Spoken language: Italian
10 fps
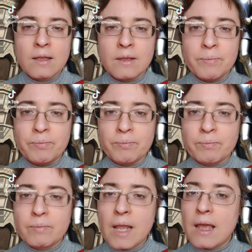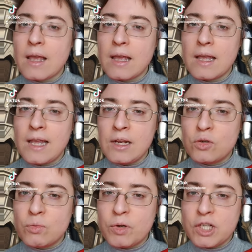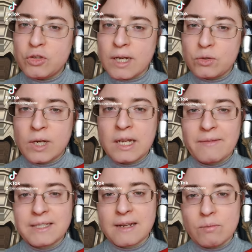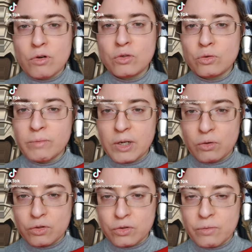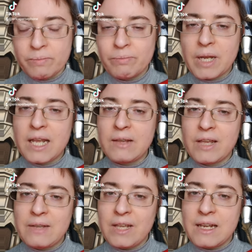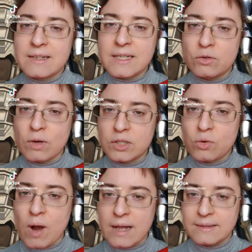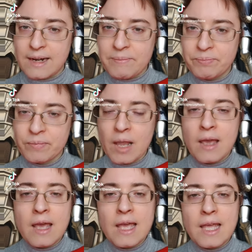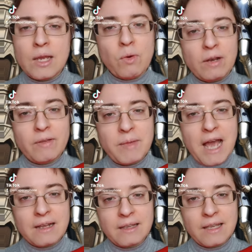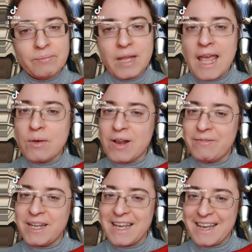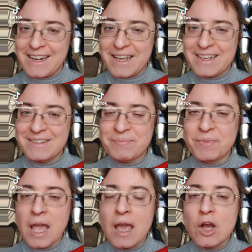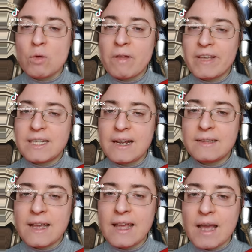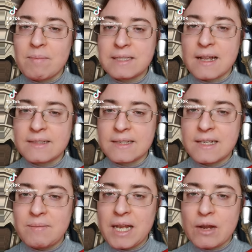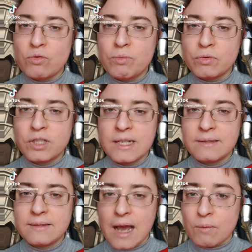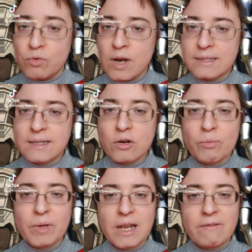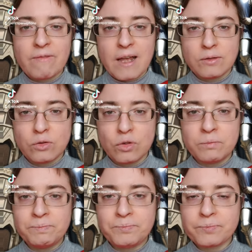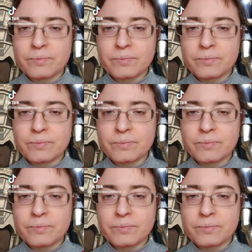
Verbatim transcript: Um, ehm, il gruppo di giocatori deve essere molto numeroso perché deve dividersi in due squadre, i guelfi bianchi e i guelfi neri, come vedrete è abbastanza simile a Lupus in Tabula se non per il fatto